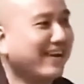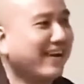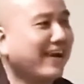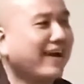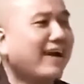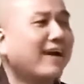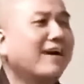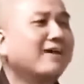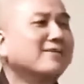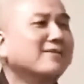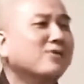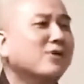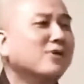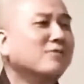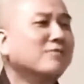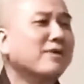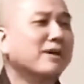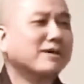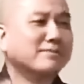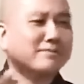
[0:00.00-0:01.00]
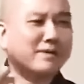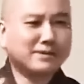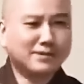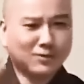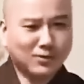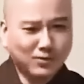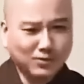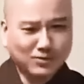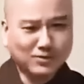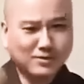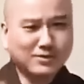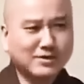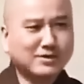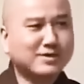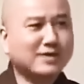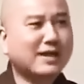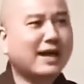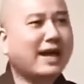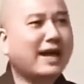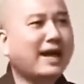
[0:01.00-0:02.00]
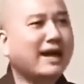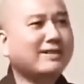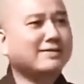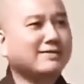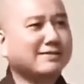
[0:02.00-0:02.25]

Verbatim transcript: Hên của mình mà xui của người khác.